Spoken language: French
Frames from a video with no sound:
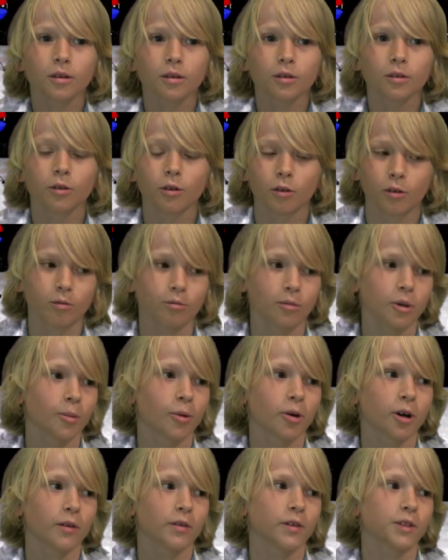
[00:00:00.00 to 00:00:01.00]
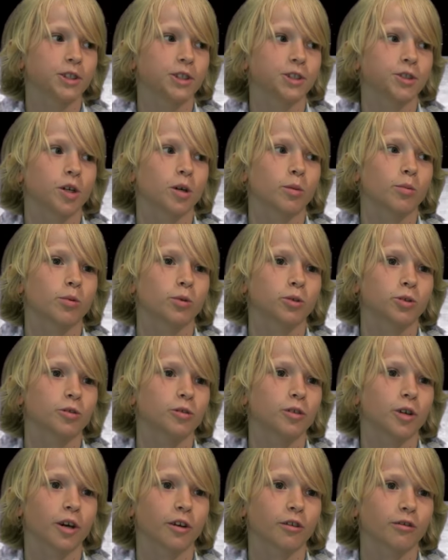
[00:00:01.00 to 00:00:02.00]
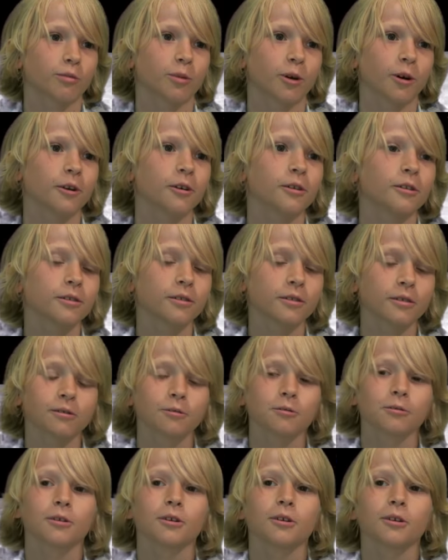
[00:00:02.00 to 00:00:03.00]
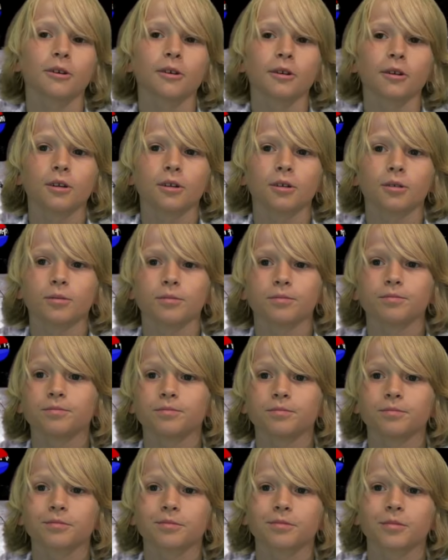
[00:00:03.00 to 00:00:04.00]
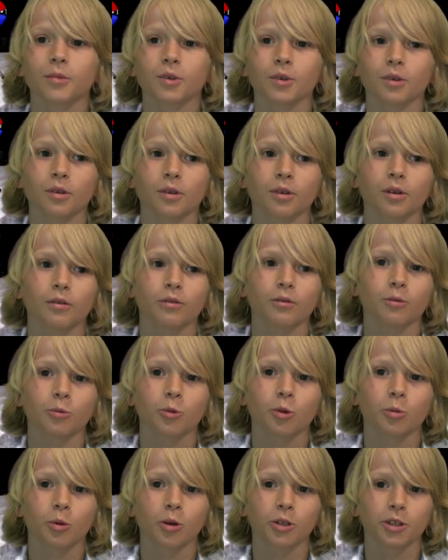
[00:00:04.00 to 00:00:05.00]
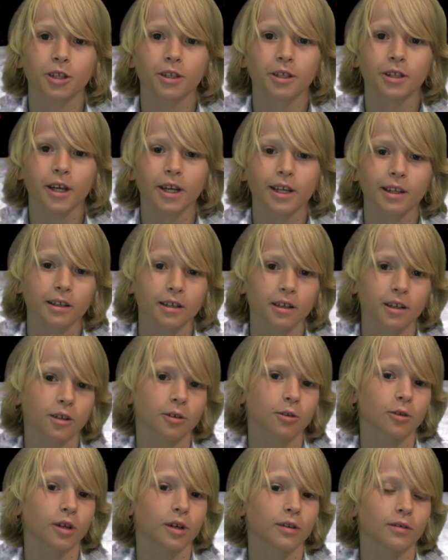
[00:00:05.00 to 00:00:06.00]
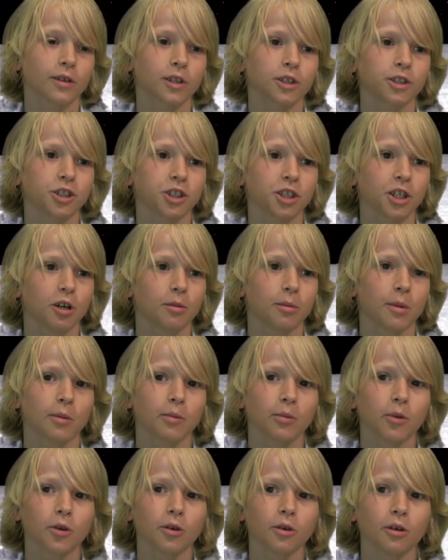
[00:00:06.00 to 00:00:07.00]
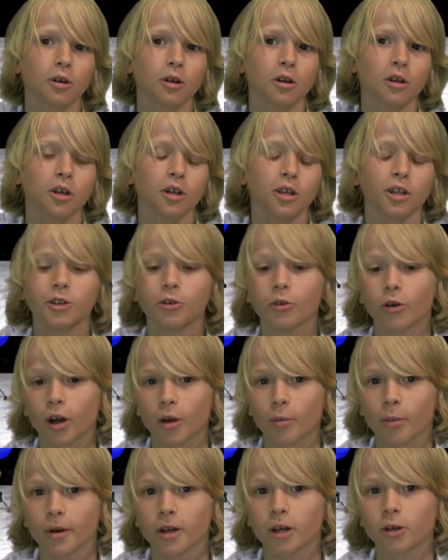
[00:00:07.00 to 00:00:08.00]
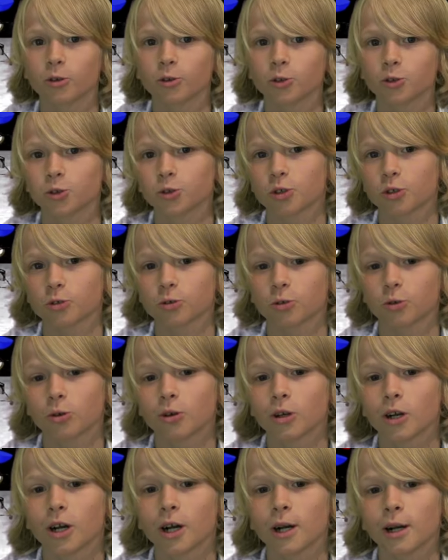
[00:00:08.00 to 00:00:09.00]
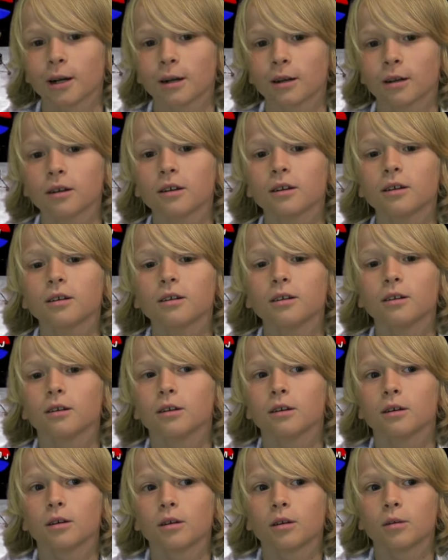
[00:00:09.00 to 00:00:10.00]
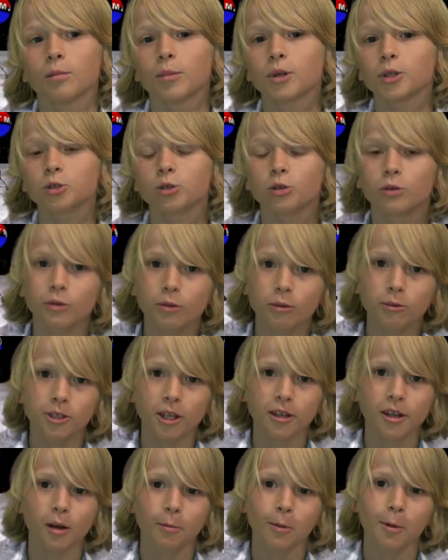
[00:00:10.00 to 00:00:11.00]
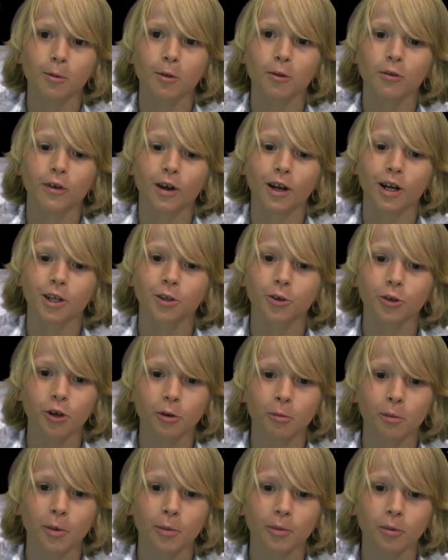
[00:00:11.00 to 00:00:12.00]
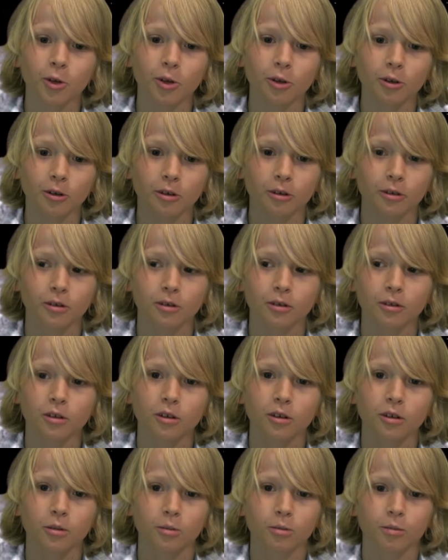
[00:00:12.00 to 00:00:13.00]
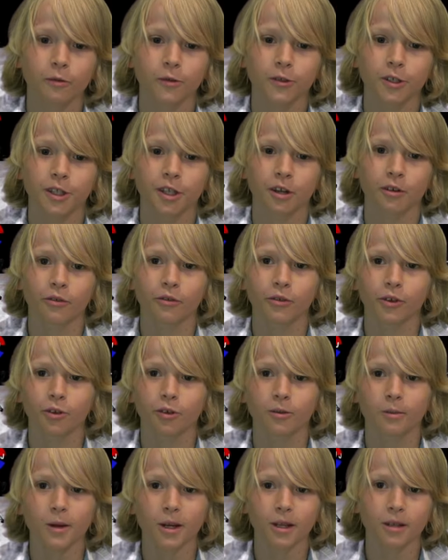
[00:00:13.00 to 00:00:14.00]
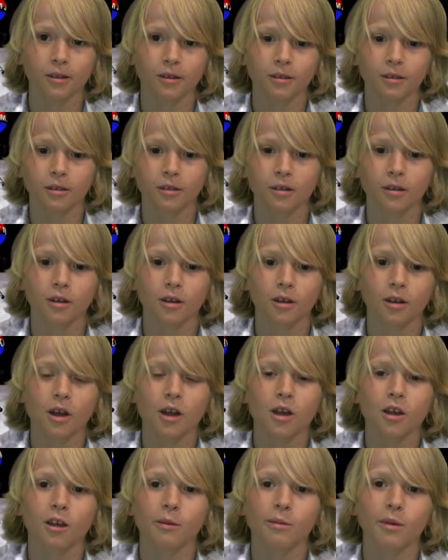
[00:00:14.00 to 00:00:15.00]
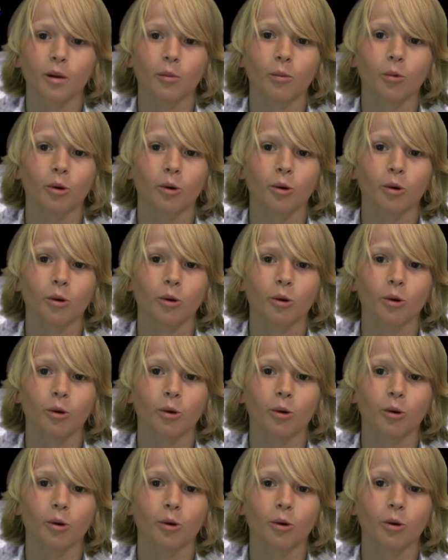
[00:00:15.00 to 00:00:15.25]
Non, même en réfléchissant un peu, je n'y arrive pas. Vous me demandez d'être et de réfléchir en même temps. Il n'y aurait pas quelque chose en trop là Parce que vous, vous êtes capable de faire les deux en même temps. Vous êtes un phénomène. Eh bien